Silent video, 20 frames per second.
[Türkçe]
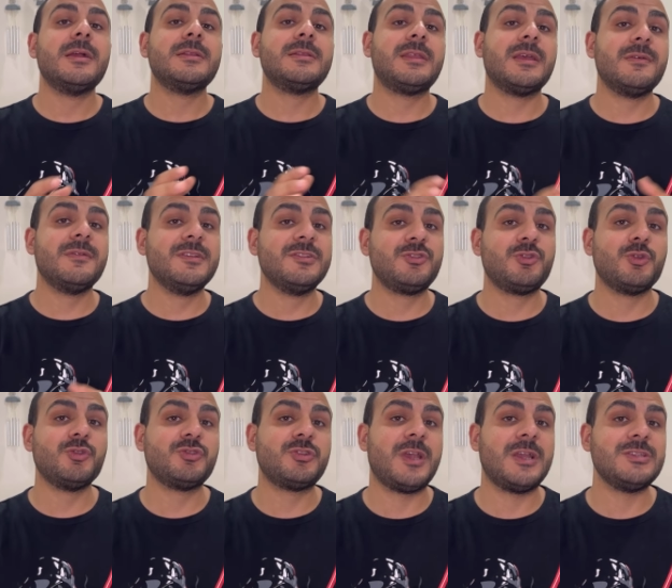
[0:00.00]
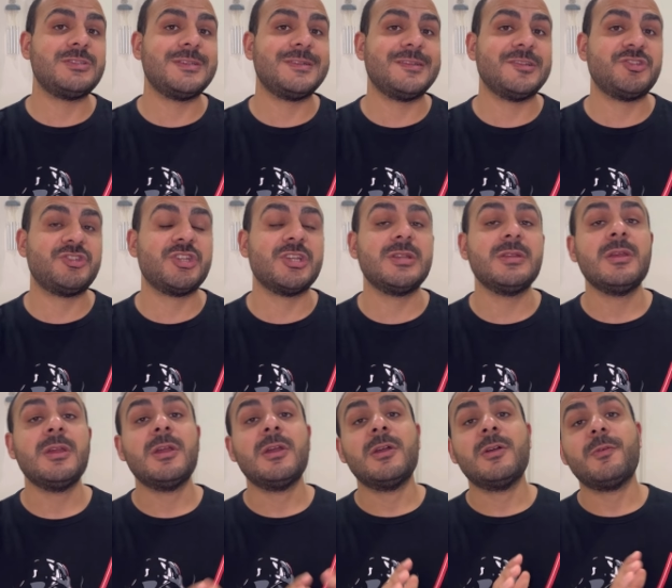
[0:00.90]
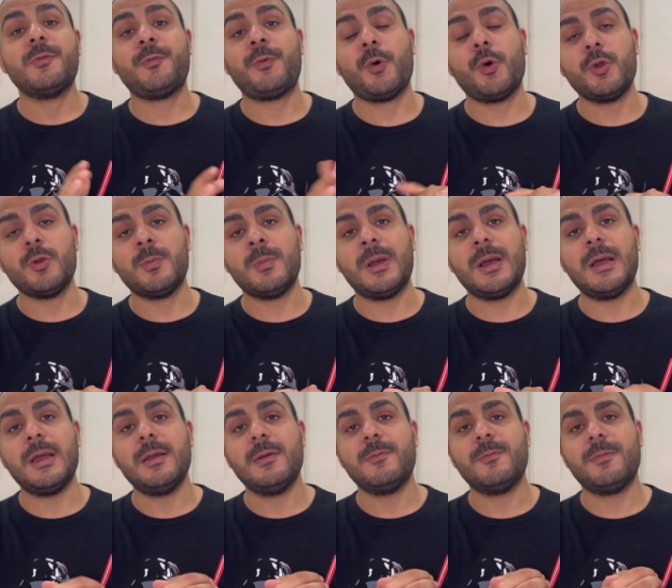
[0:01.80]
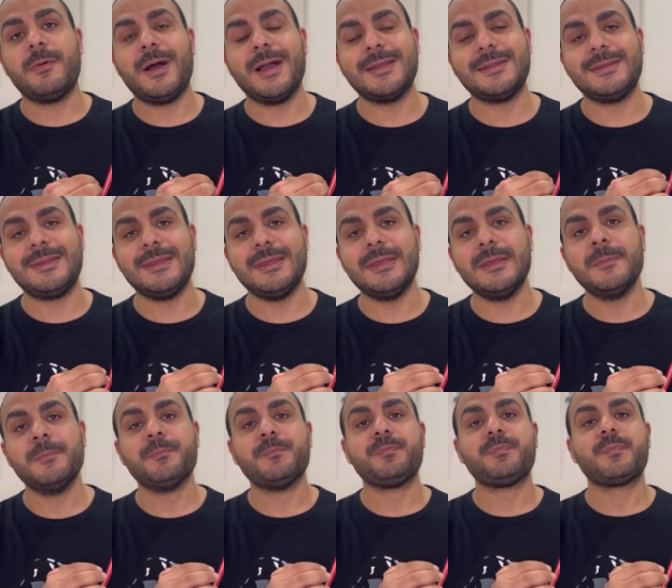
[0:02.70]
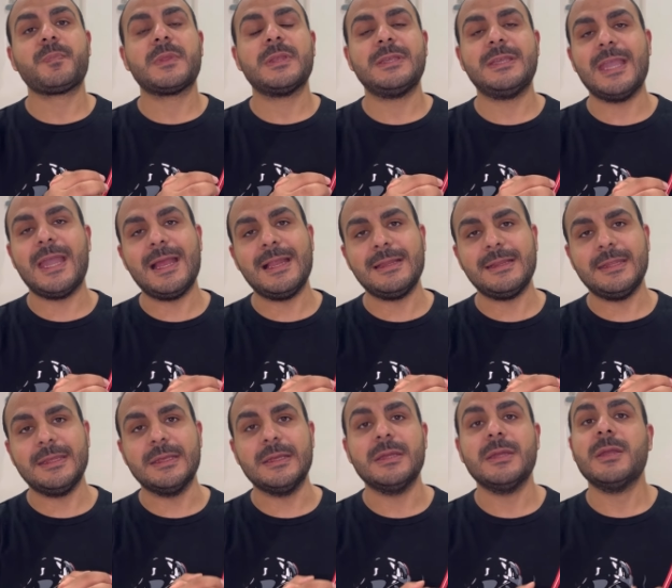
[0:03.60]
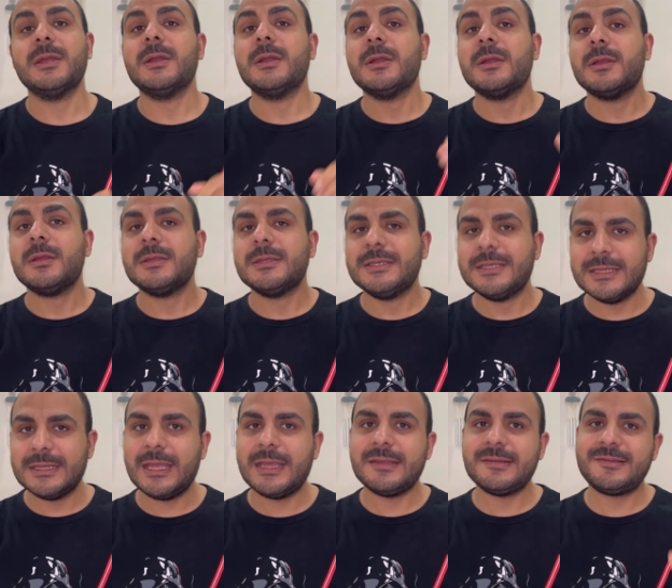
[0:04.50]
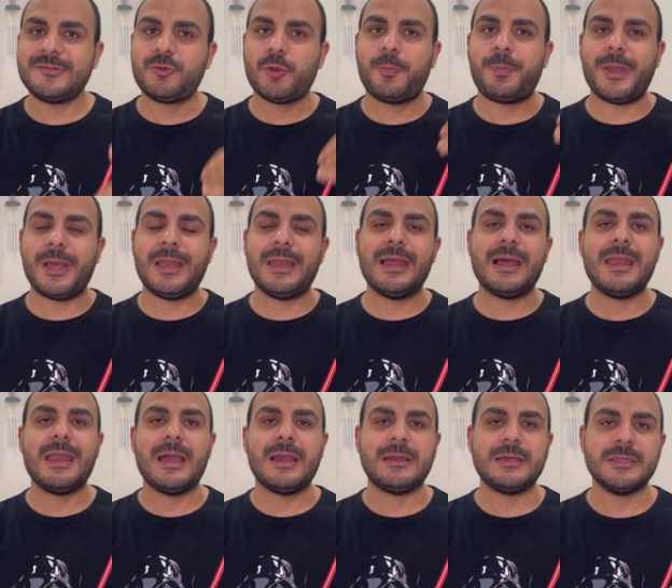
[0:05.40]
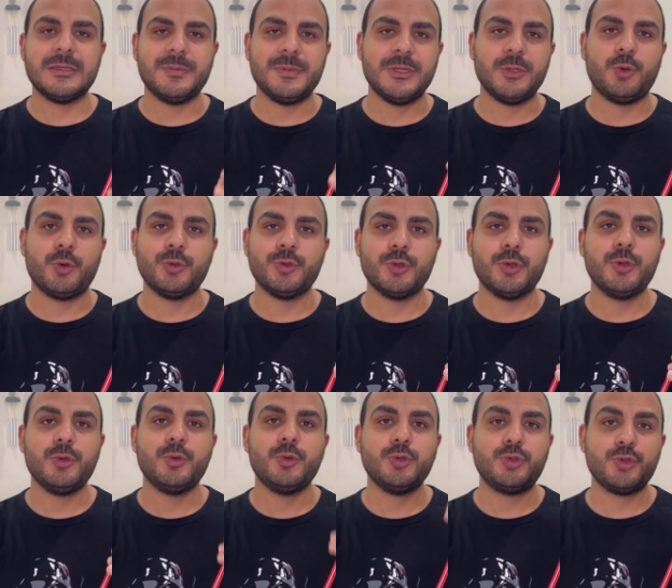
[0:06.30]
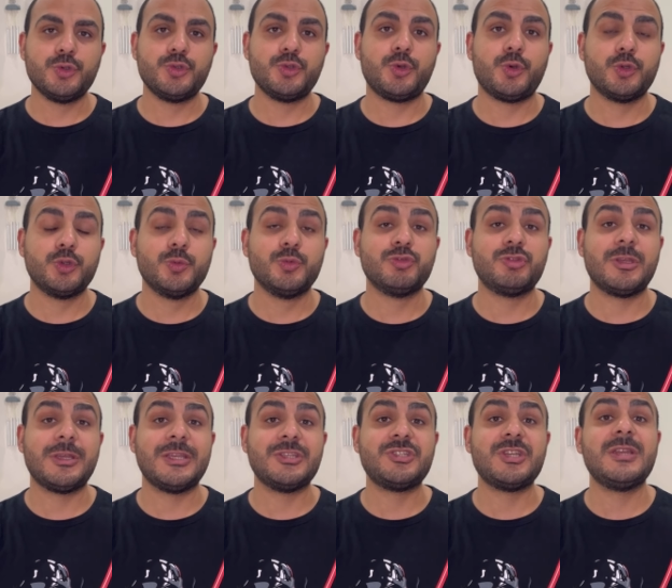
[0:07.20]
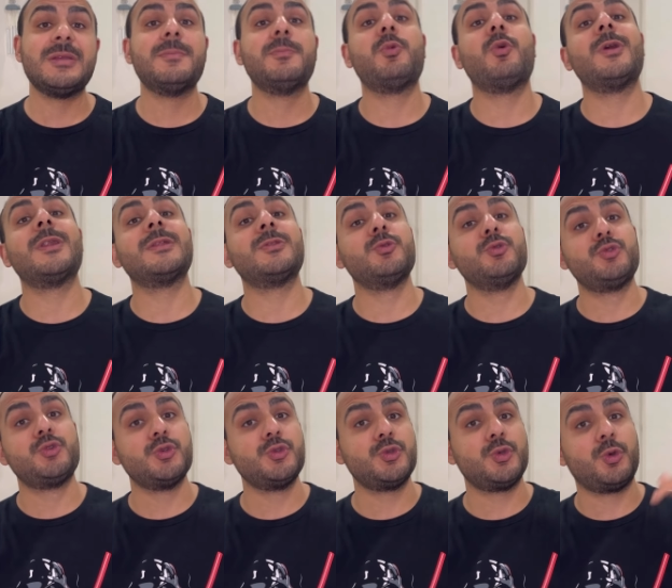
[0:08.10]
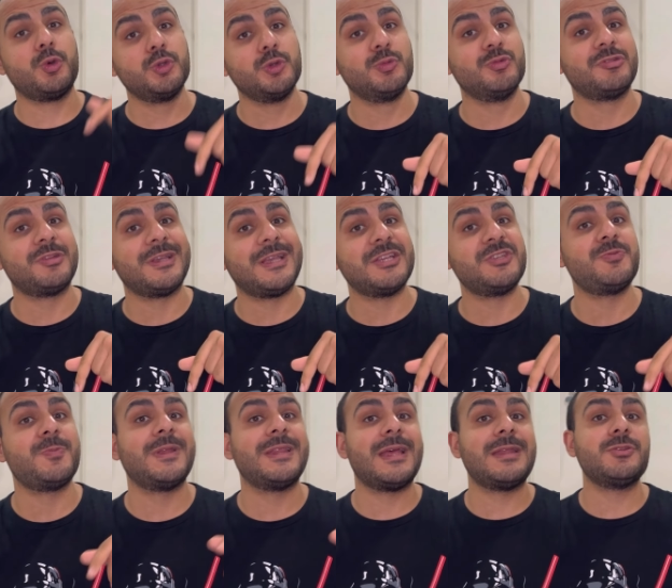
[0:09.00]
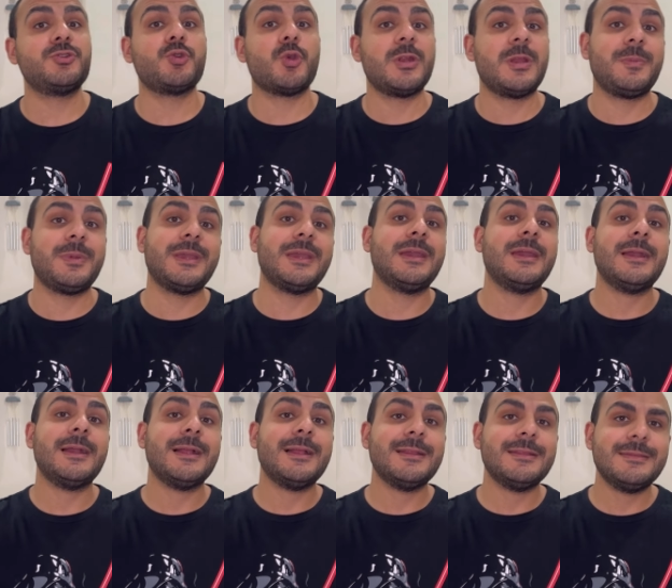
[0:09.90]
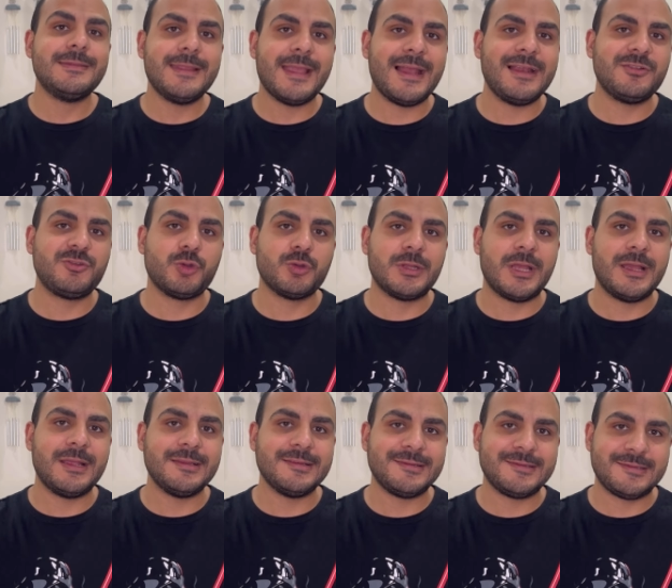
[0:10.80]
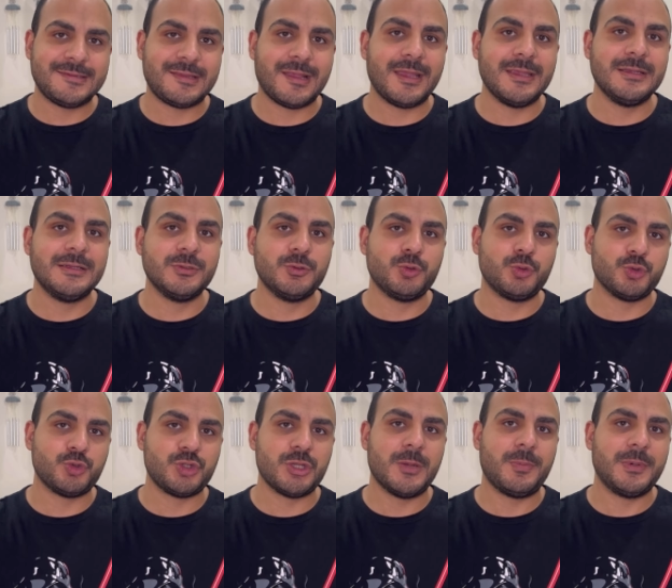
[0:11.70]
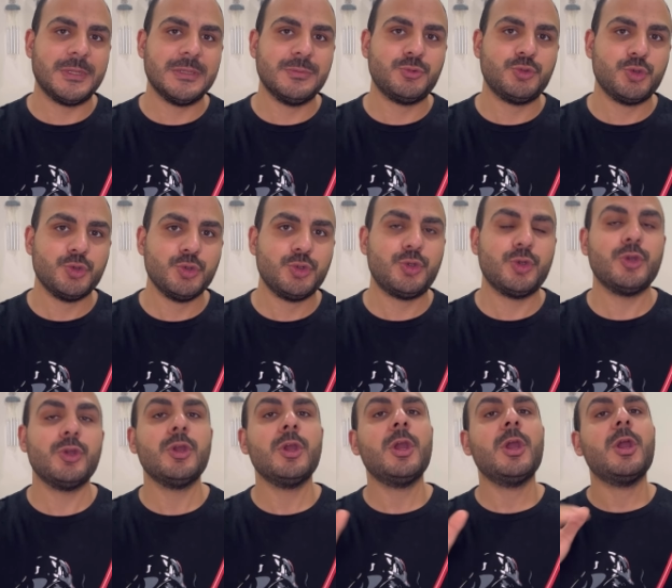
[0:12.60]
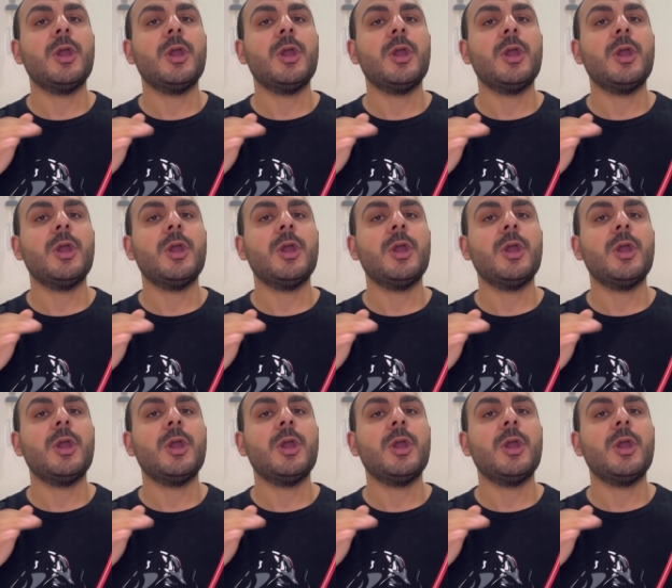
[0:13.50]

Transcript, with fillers: Davinson Sanchez için forma vakti geldi. Yine stoperle alakalı bir konu. Üçüncü konumuza geçelim. Bu arada üçüncü konumuza geçmeden şöyle bir Nelson'a saygı duruşu yapalım. Çünkü